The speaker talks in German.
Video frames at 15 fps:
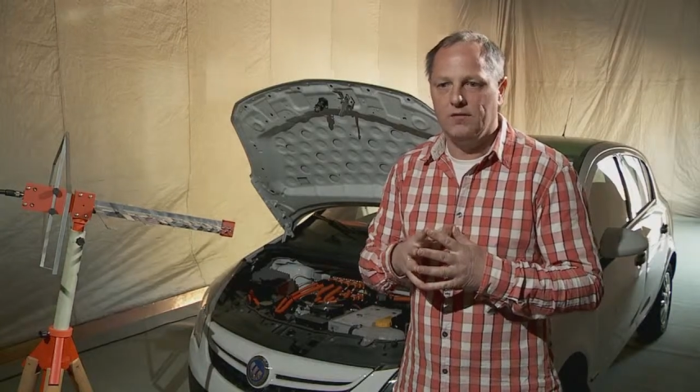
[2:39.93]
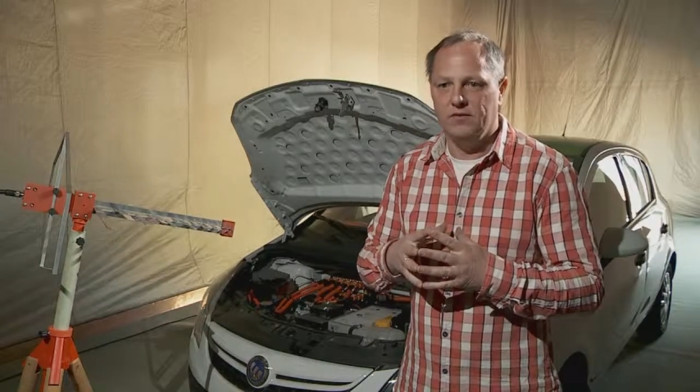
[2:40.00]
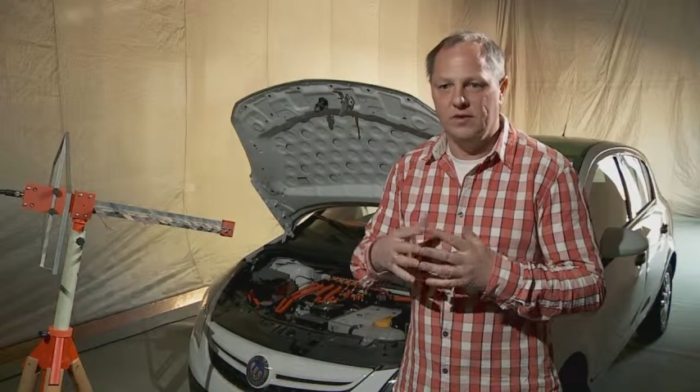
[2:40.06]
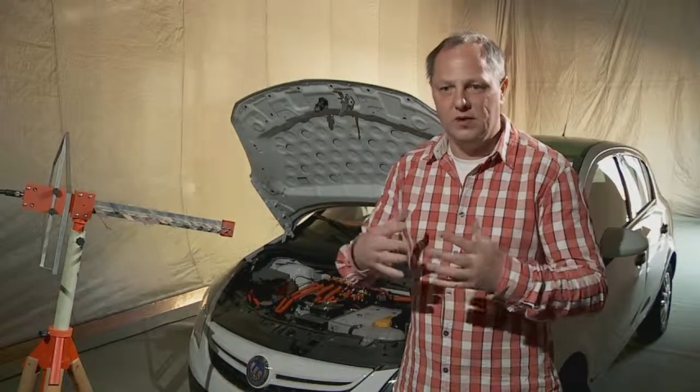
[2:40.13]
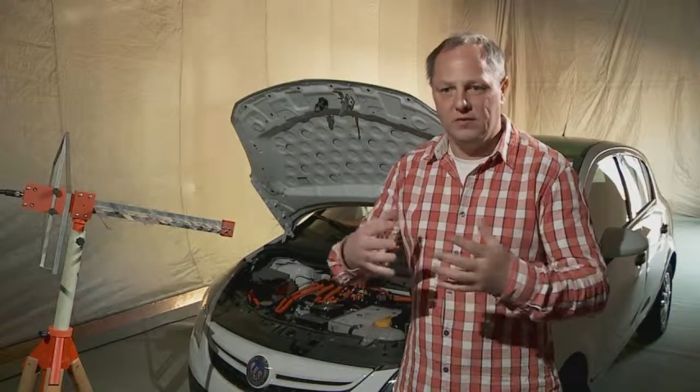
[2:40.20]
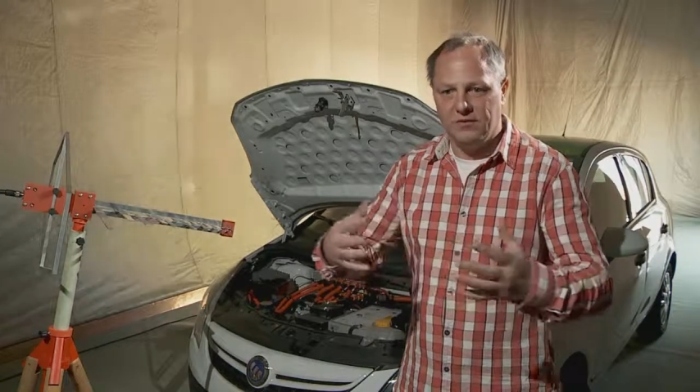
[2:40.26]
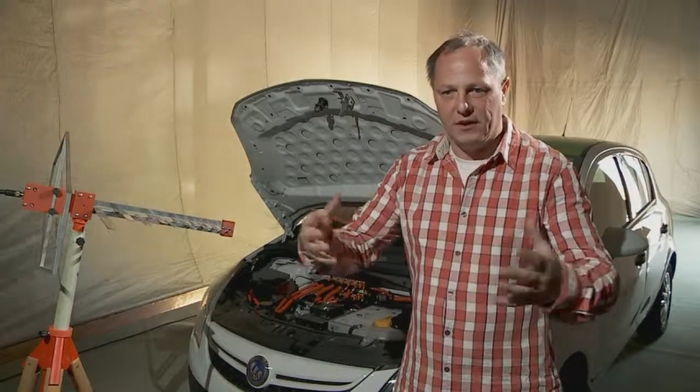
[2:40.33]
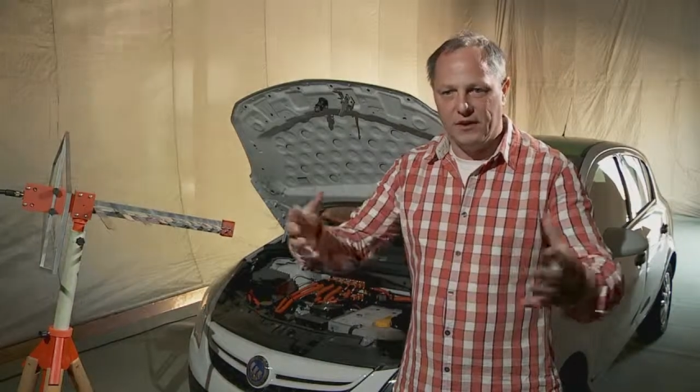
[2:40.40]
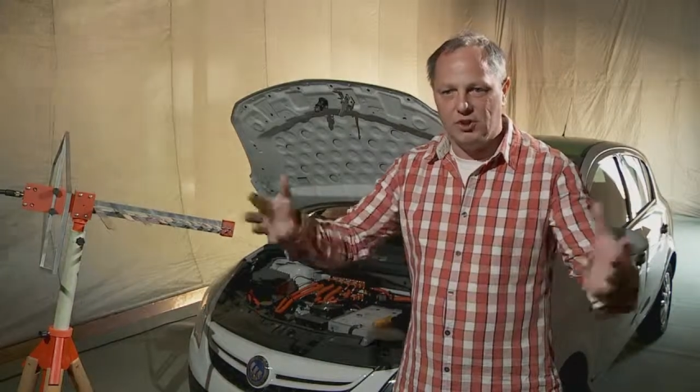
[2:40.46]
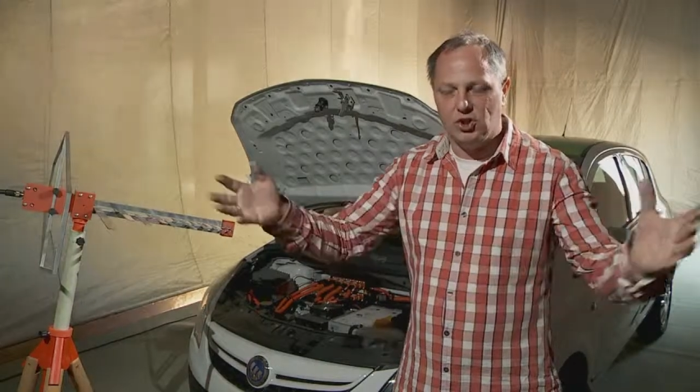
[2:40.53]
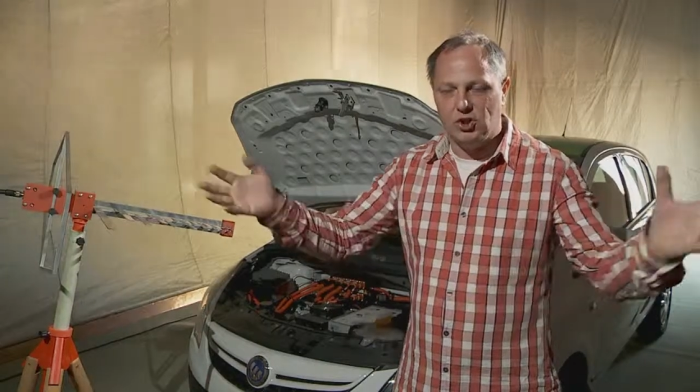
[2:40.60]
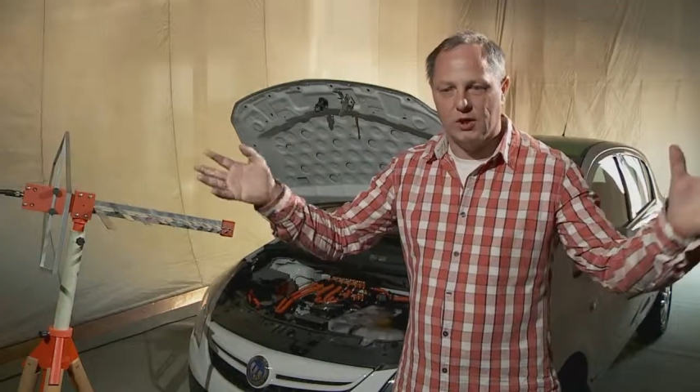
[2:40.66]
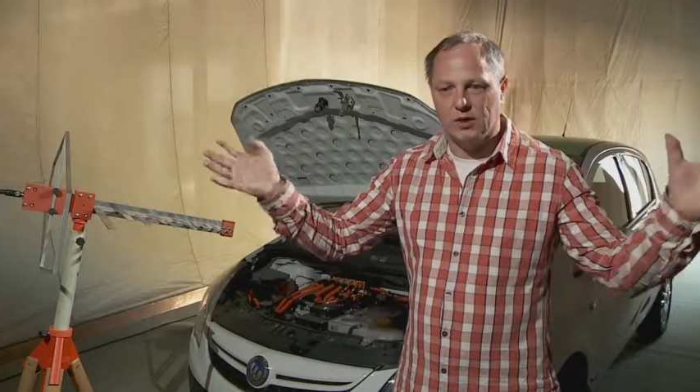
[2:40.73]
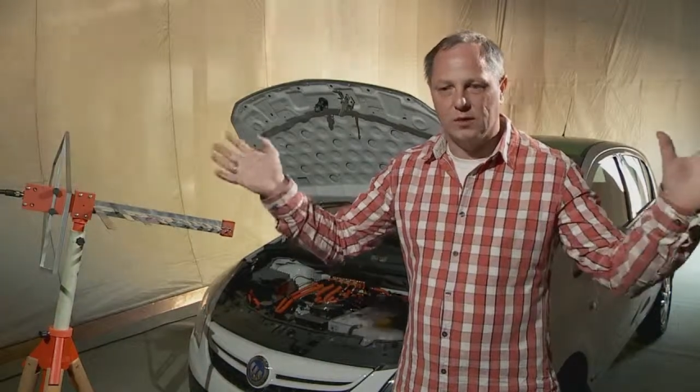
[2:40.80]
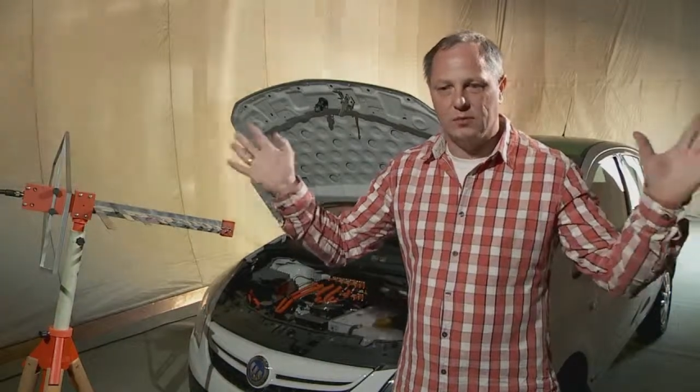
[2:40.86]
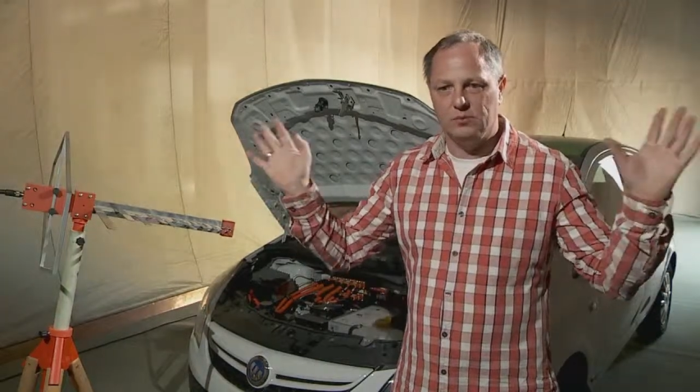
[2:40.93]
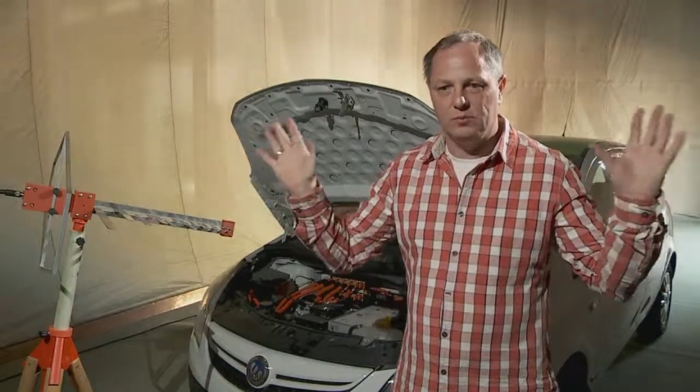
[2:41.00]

wie die Feldstärke im